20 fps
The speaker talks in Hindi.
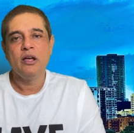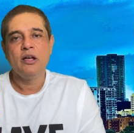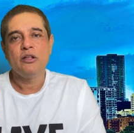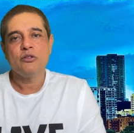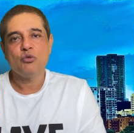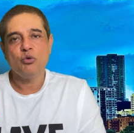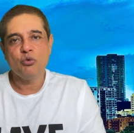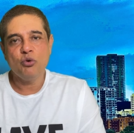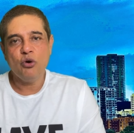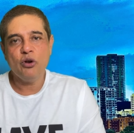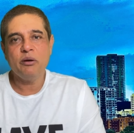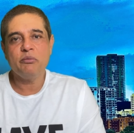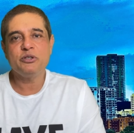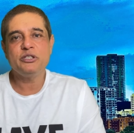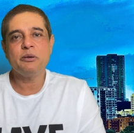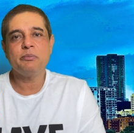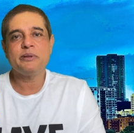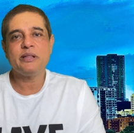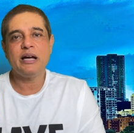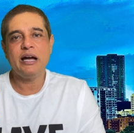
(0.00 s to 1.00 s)
तो उन्होंने
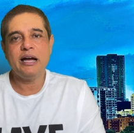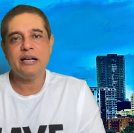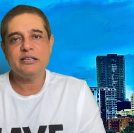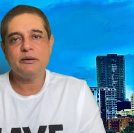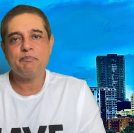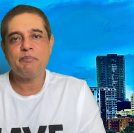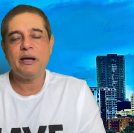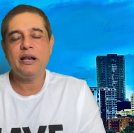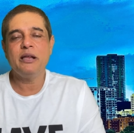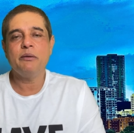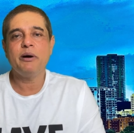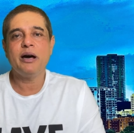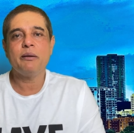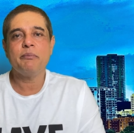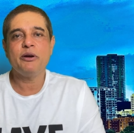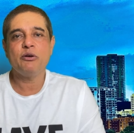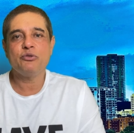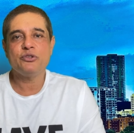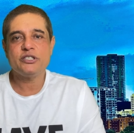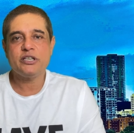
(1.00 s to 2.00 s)
मुझे बताया जब पहली बार
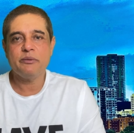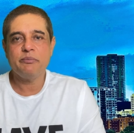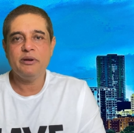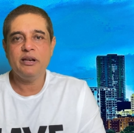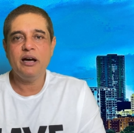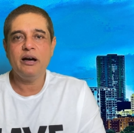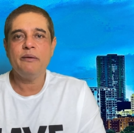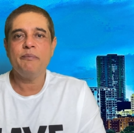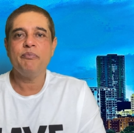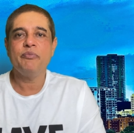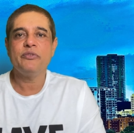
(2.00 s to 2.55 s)
मैं उनसे मिला